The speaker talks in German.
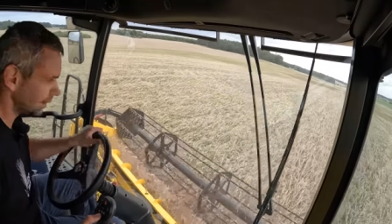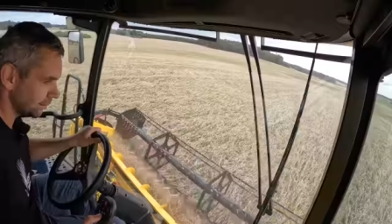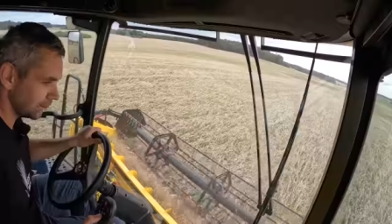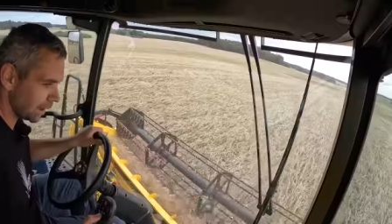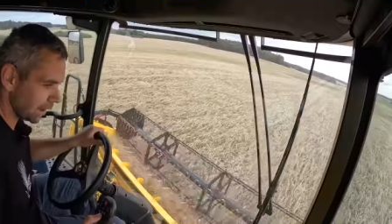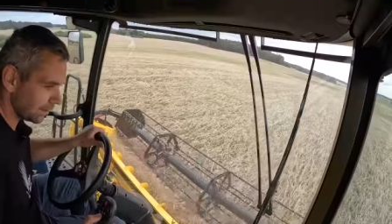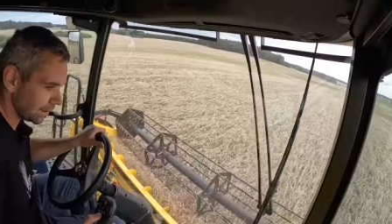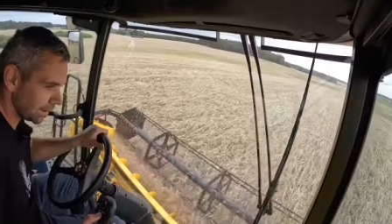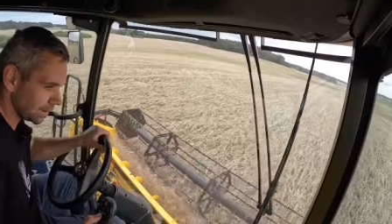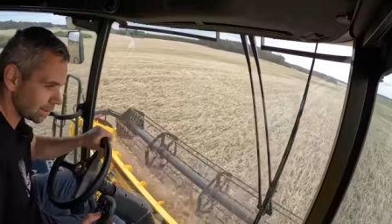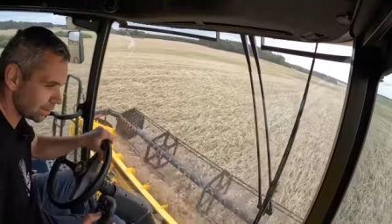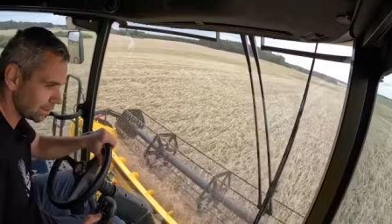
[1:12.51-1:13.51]
Ein paar habe ich ja
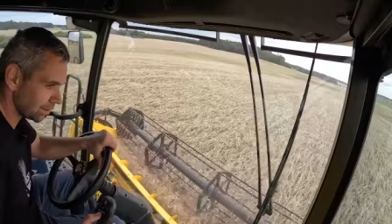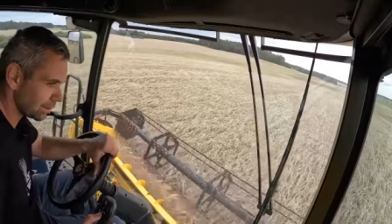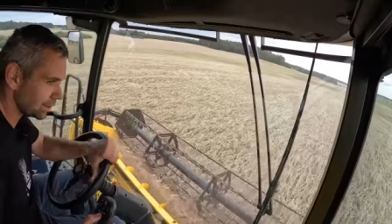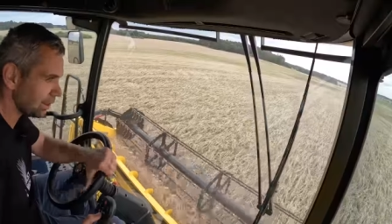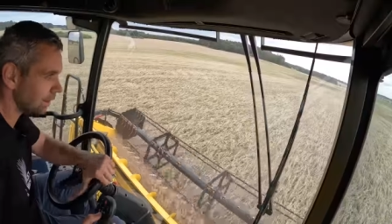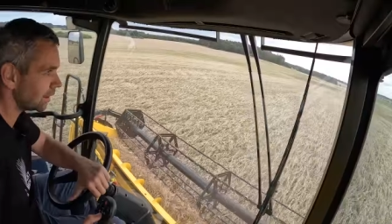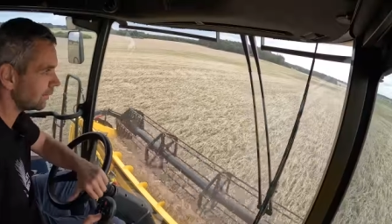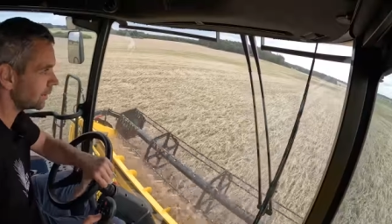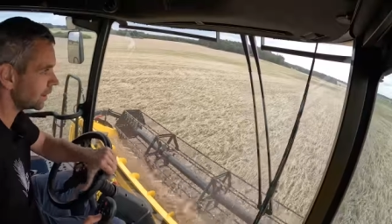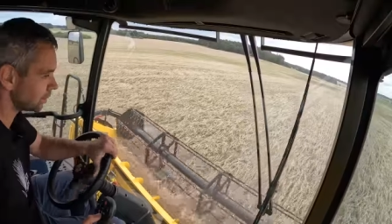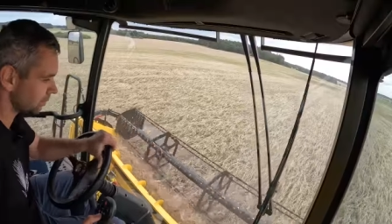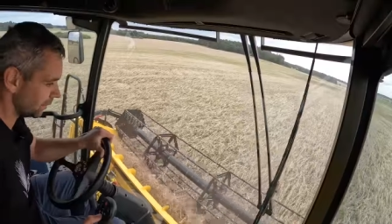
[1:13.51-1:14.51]
hier schon gedroschen, dann haben wir
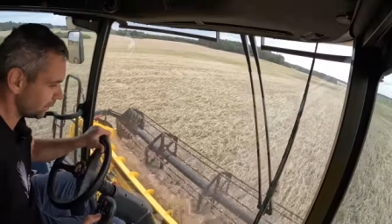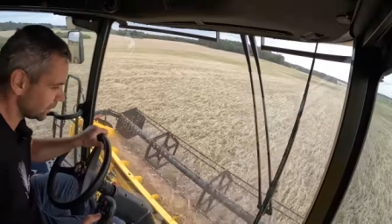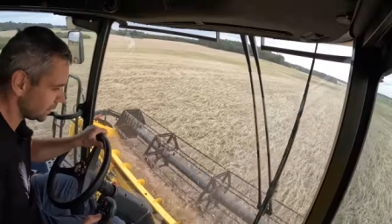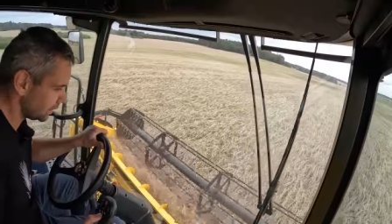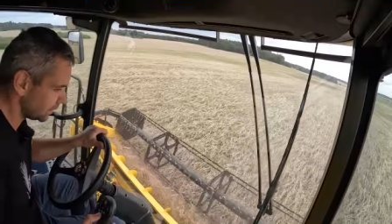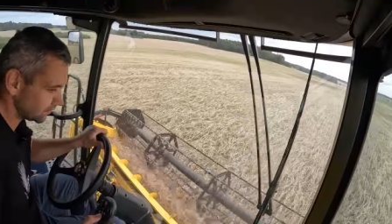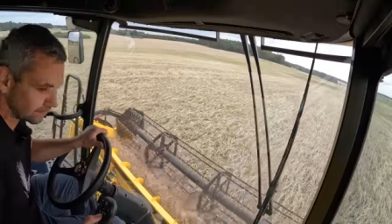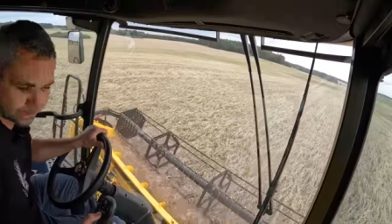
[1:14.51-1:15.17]
das schon mal verdient.